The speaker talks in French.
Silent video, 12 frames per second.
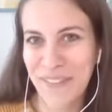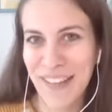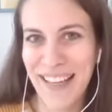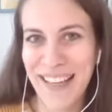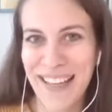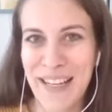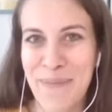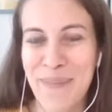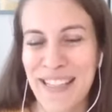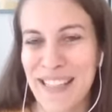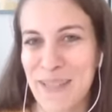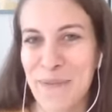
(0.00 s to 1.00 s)
Raphaël et
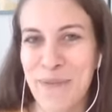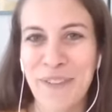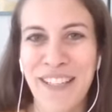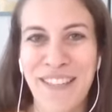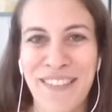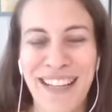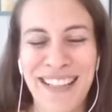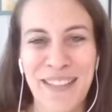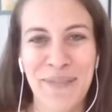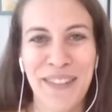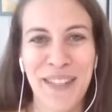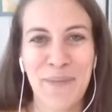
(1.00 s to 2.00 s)
merci beaucoup d'avoir
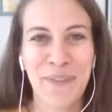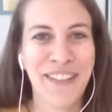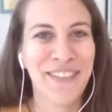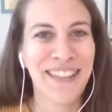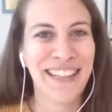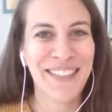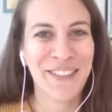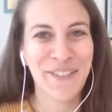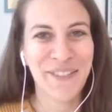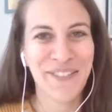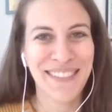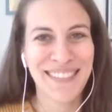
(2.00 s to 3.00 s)
accepté mon
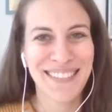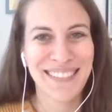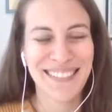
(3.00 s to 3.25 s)
invitation.